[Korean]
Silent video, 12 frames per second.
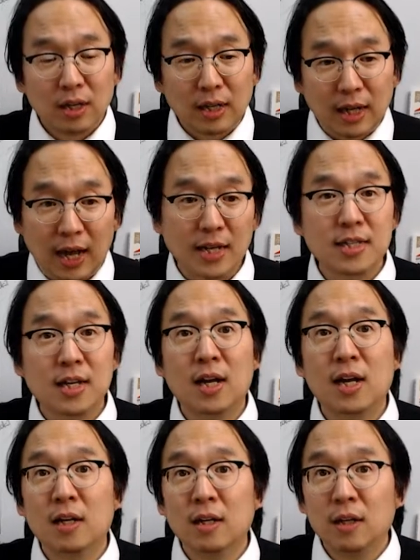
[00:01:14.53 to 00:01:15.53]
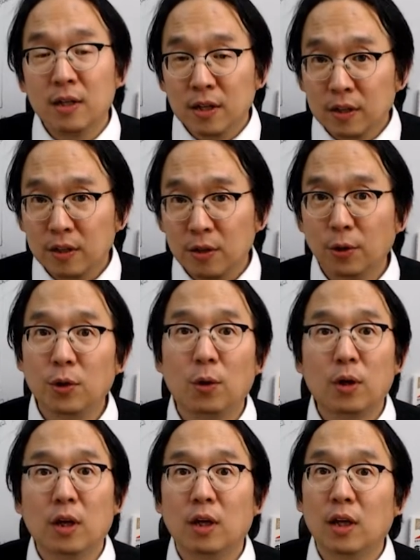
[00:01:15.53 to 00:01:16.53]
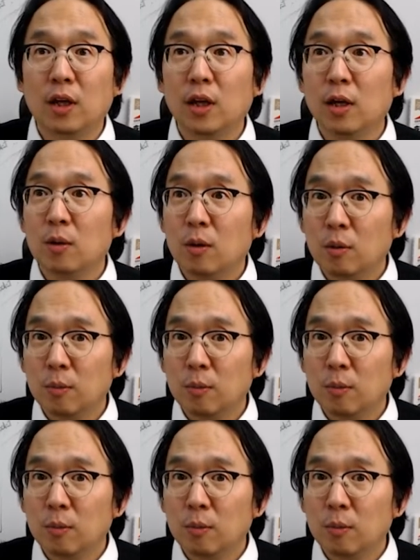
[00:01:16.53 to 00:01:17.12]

가장 혁혁하게